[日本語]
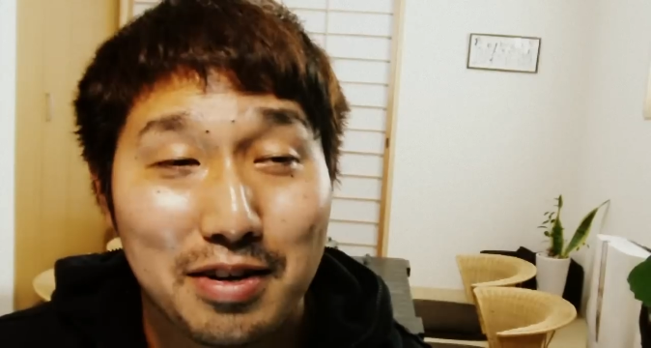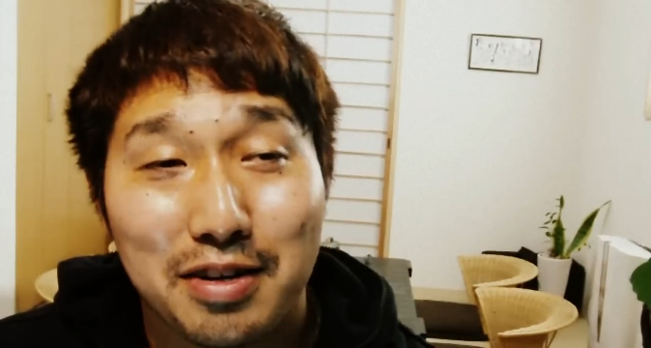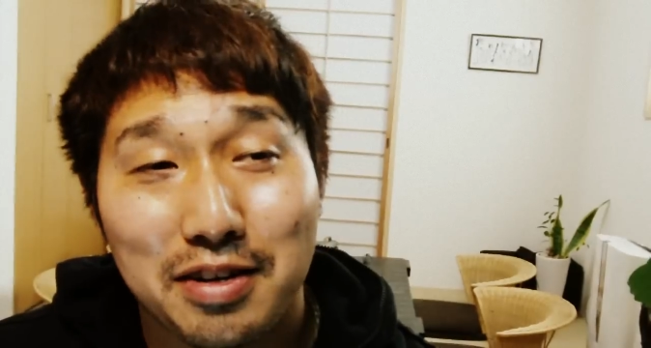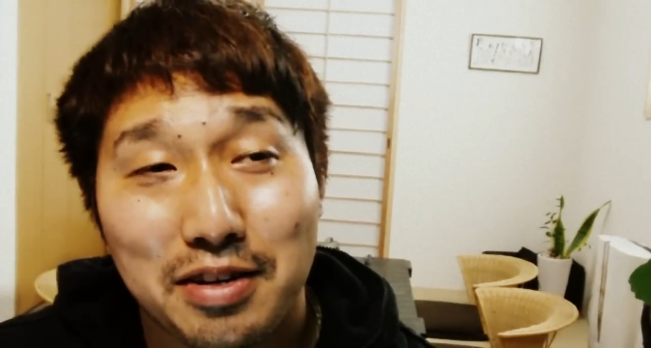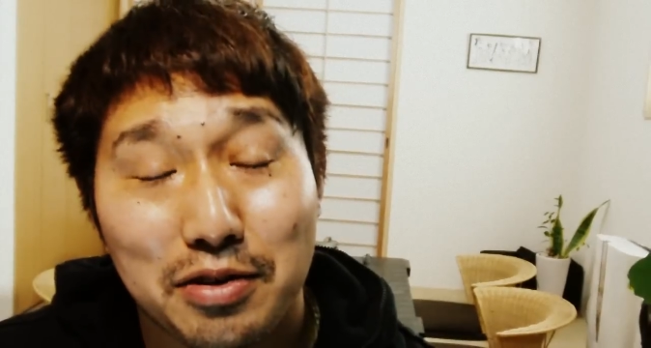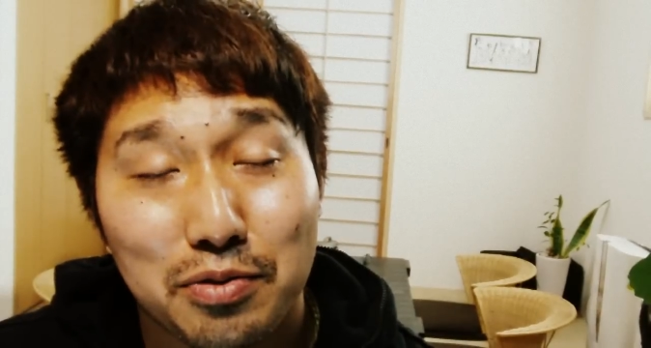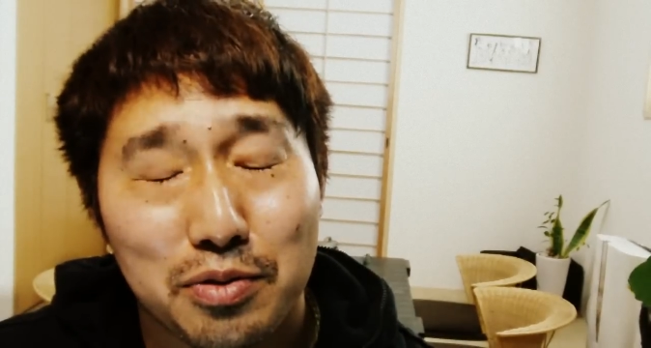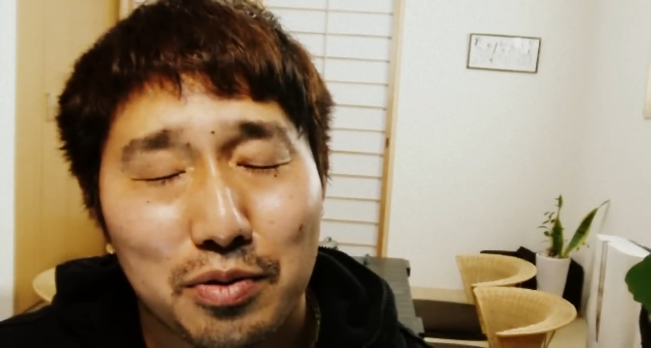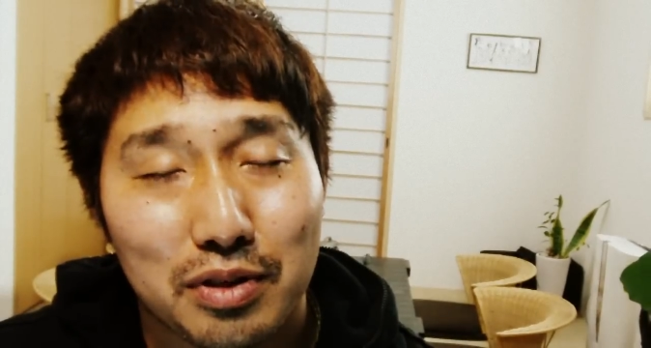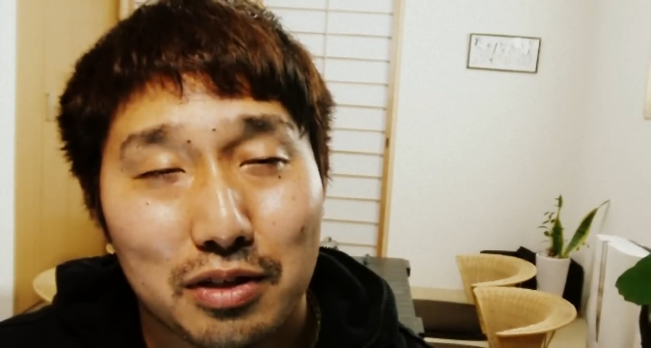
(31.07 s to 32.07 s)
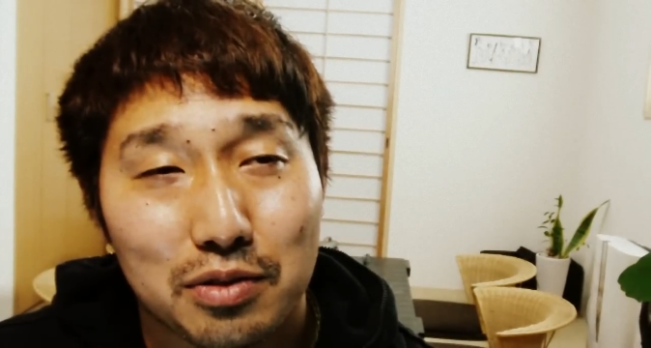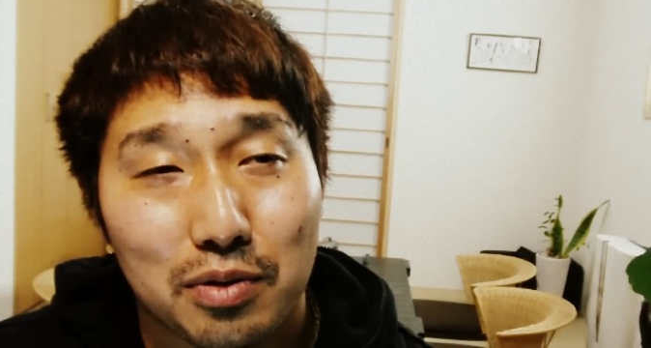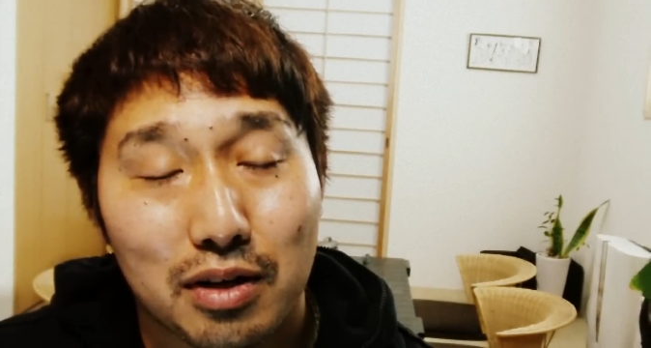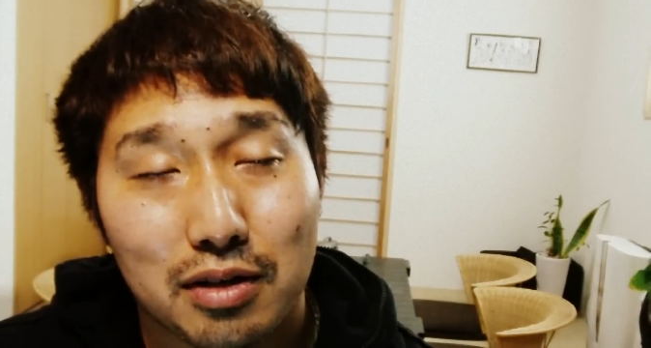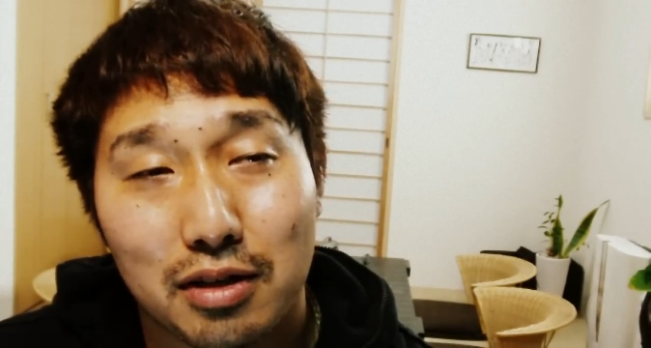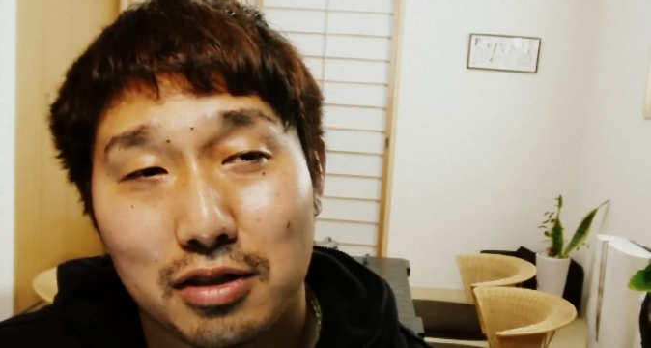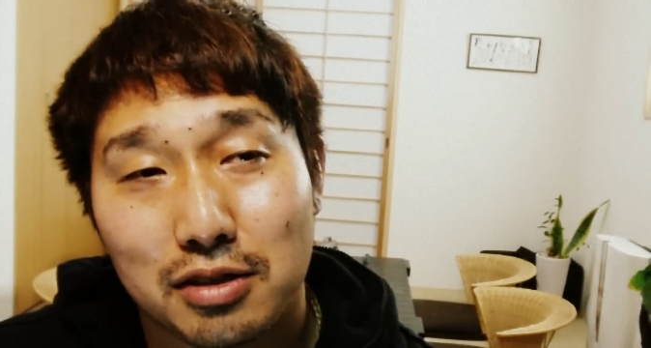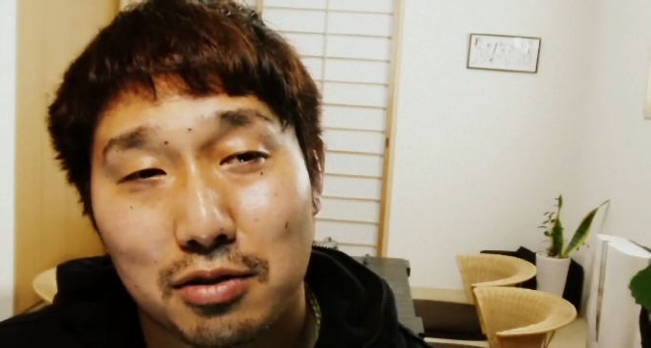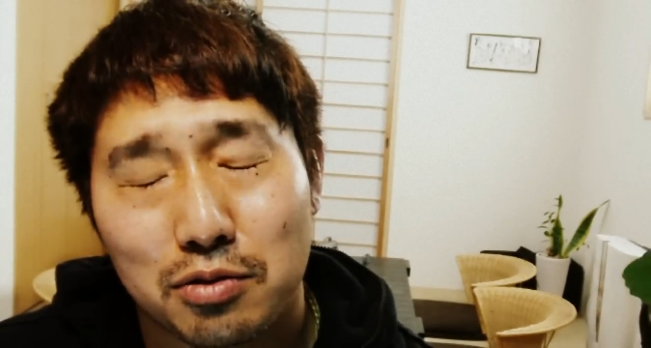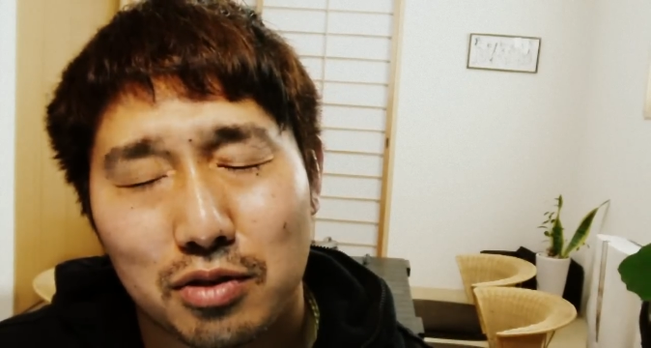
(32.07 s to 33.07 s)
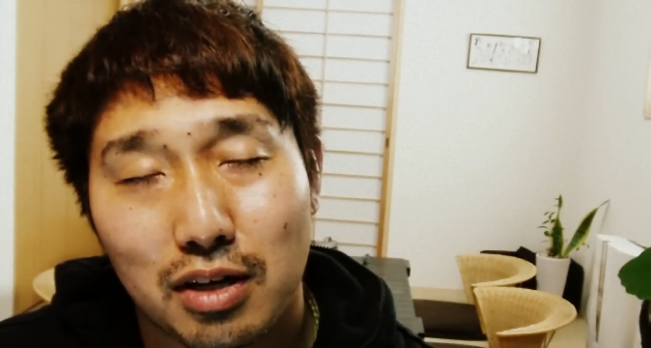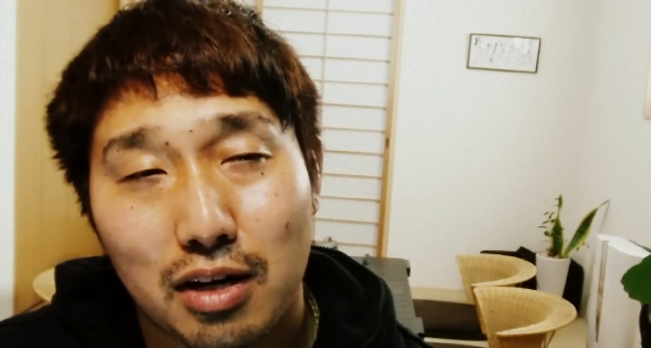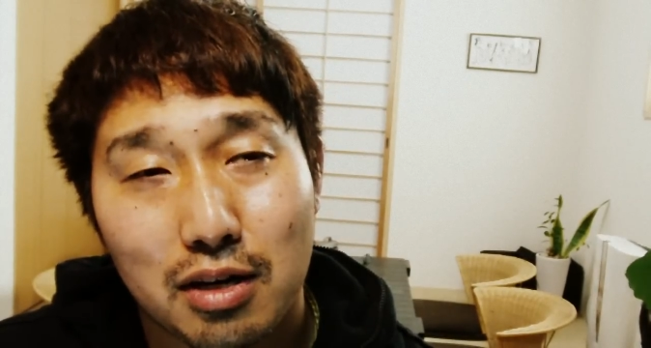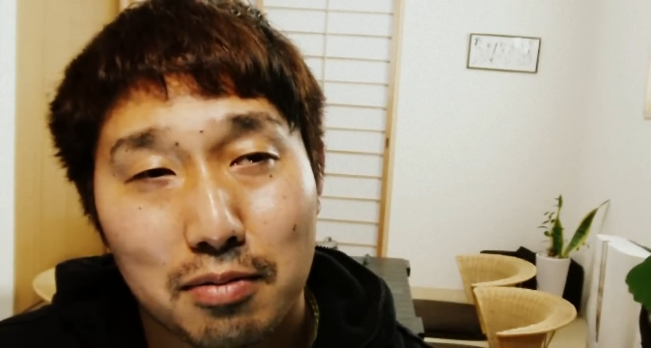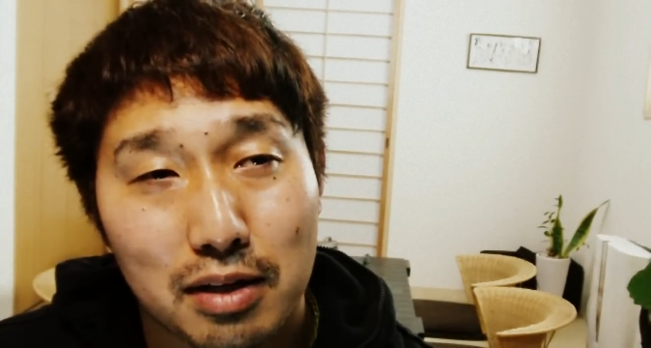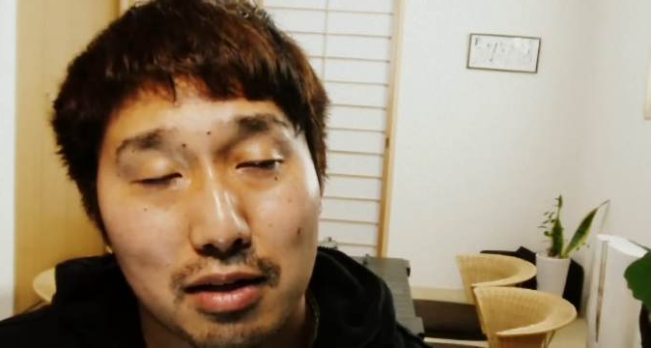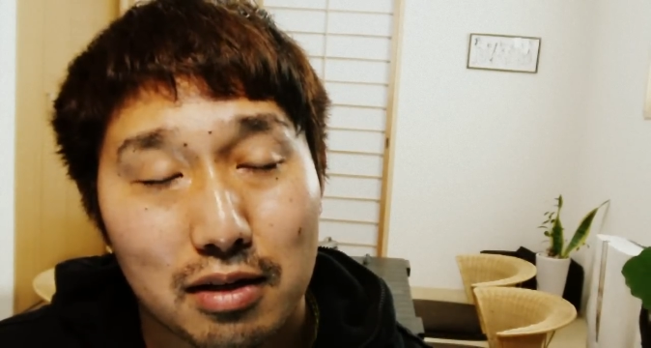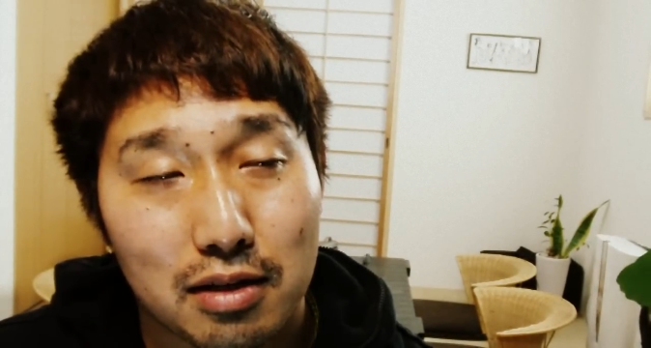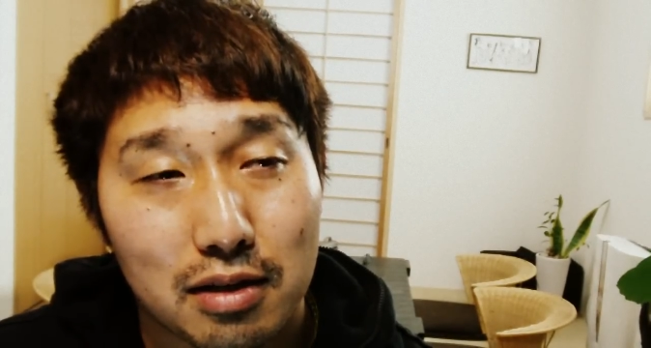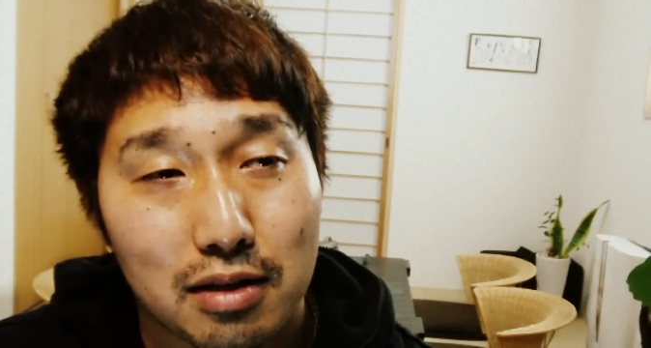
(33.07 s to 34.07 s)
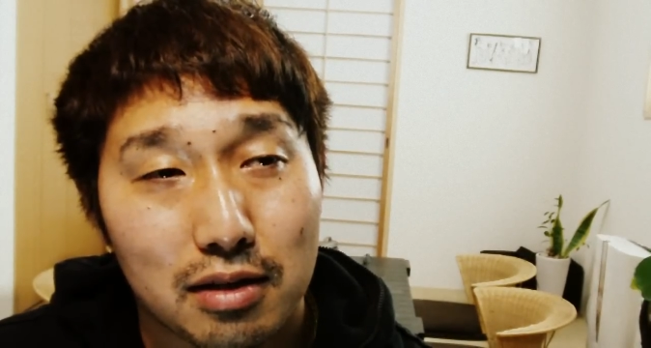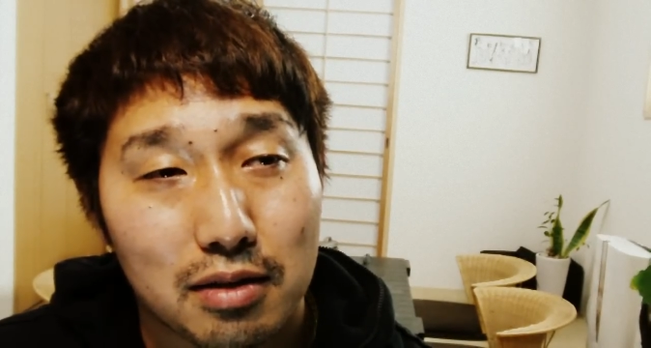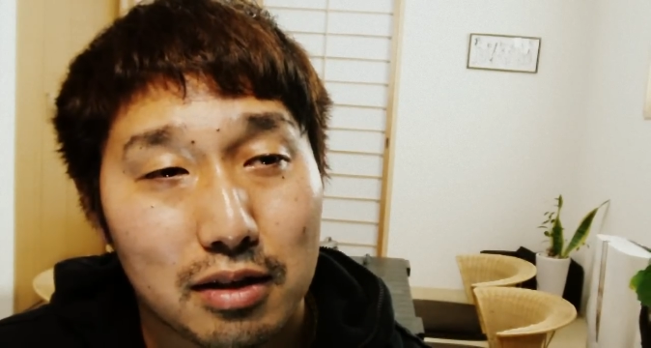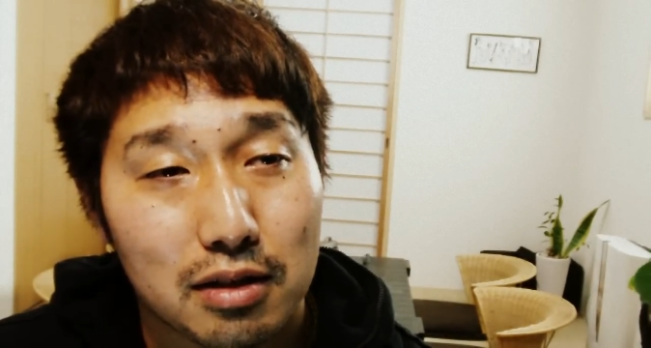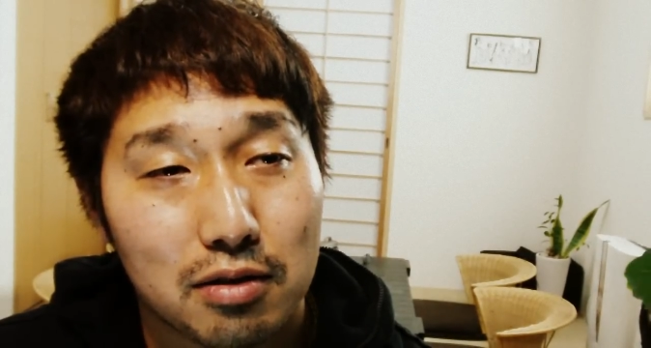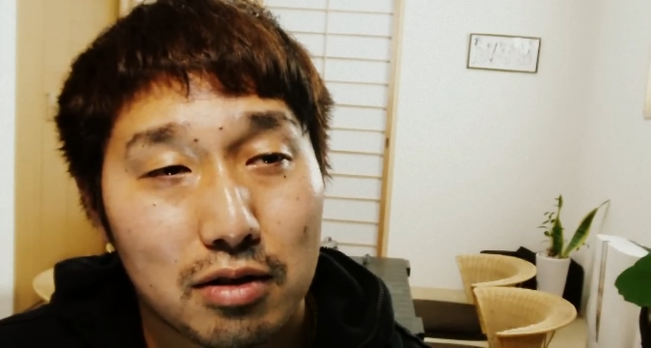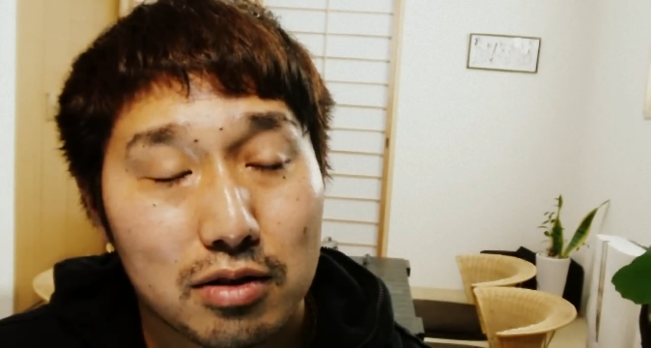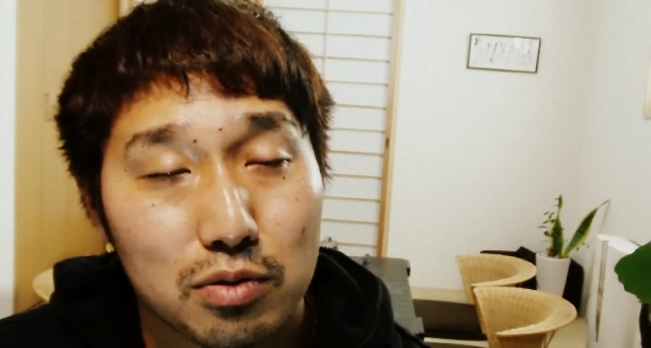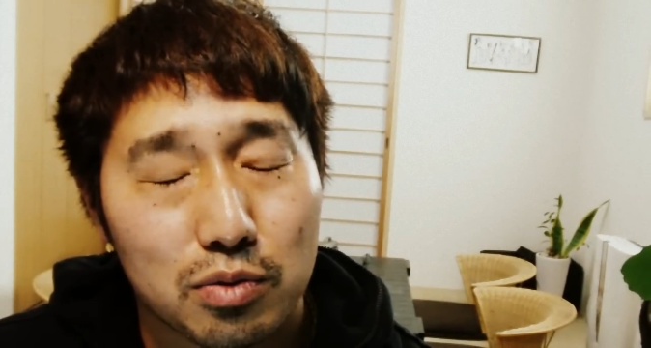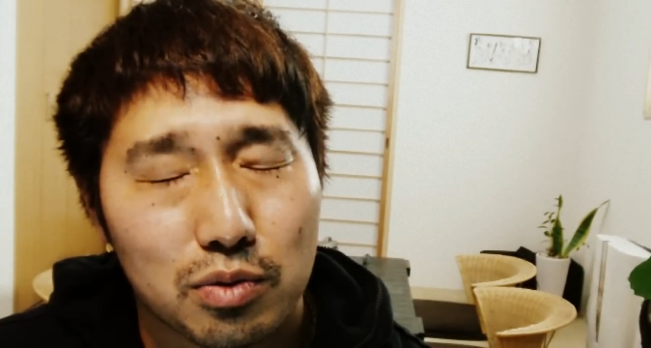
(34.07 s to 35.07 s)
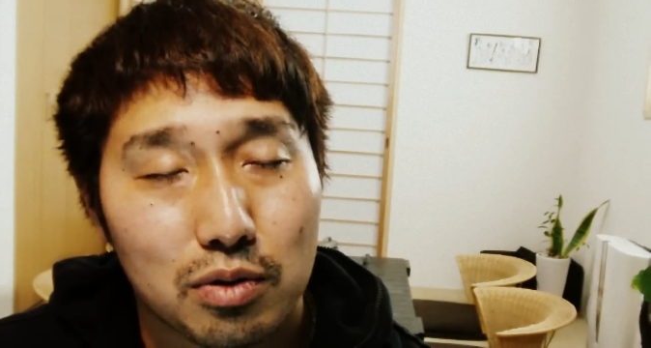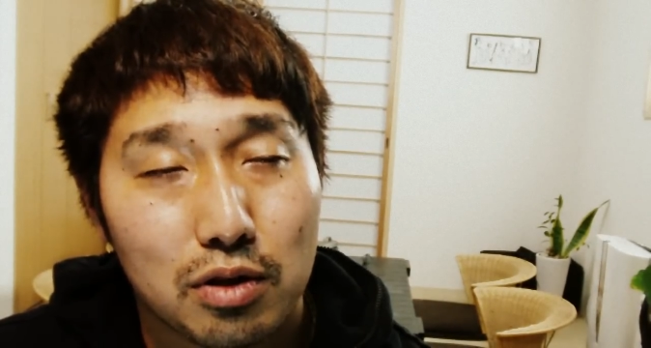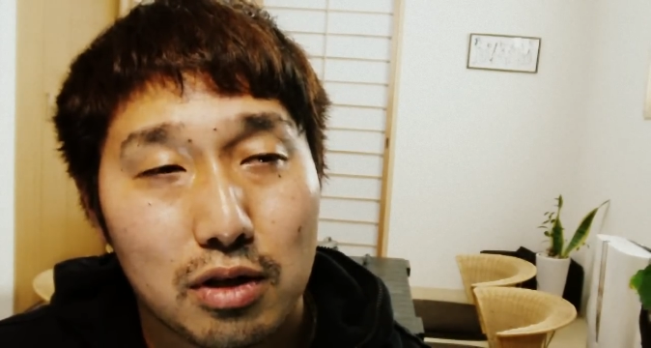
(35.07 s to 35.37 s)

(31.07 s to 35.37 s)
えいうような人がいらっしゃるのであれば、えあなたはどんどん